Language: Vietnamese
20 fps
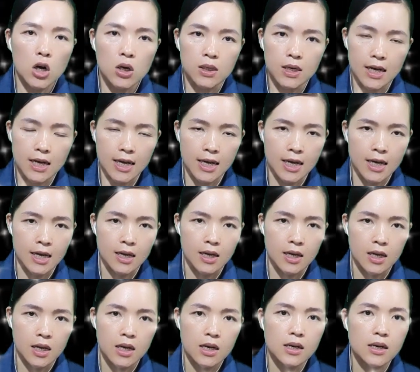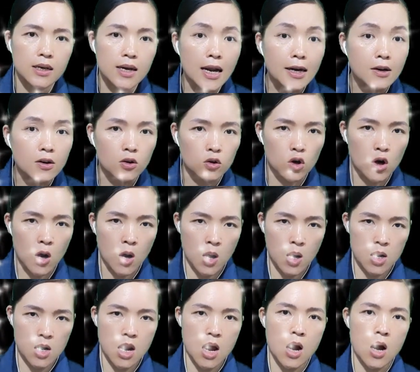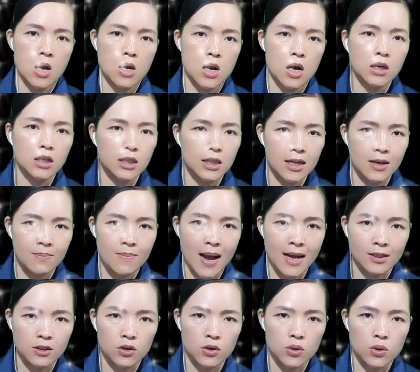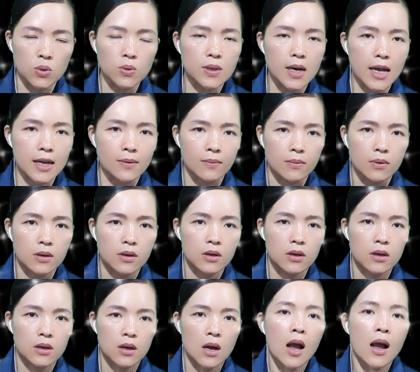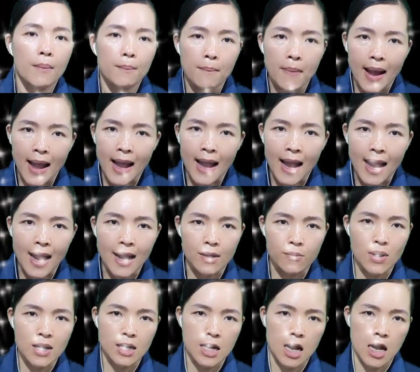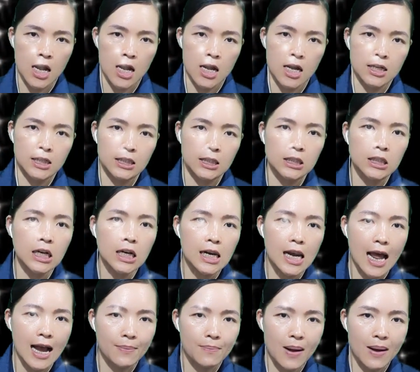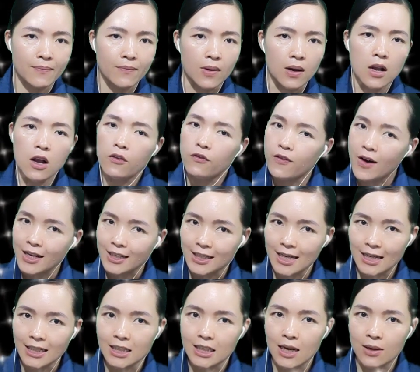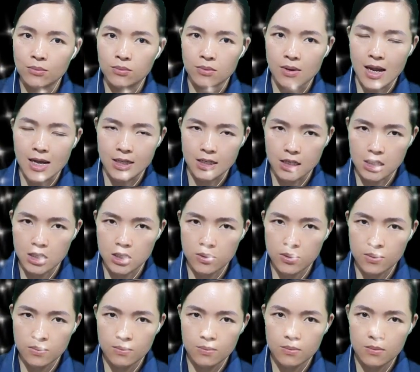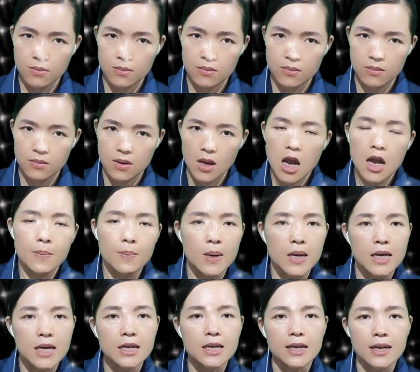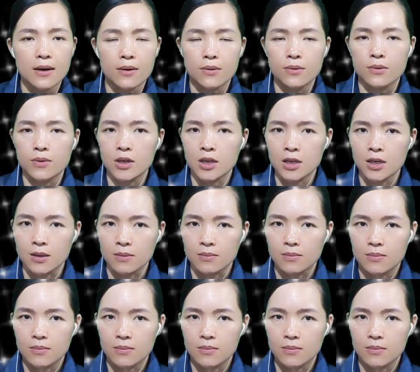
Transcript: Có khi đã được nó lo lót tiền bạc rồi cũng nên. Mà quan hệ giữa lang băm và Chánh Tổng lại rất tốt. Biết đâu được,